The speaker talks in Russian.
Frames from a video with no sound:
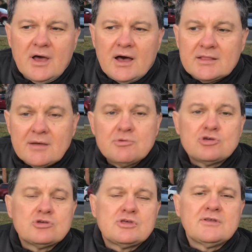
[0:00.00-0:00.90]
А там
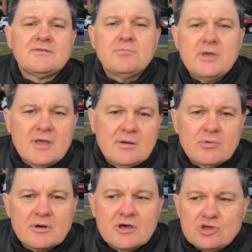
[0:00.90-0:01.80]
еще через
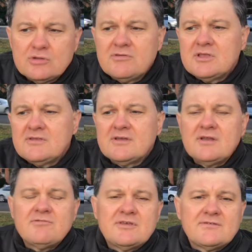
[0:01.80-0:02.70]
Мельбурн. А еще две
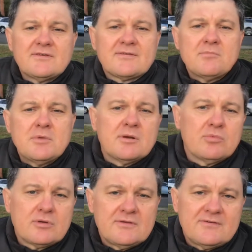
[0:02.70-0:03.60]
недели в неизвестном
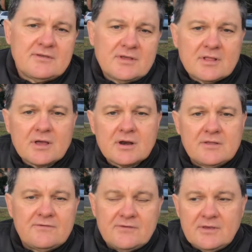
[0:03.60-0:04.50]
Мельбурне сидеть на
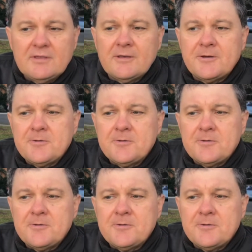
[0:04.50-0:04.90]
карантине.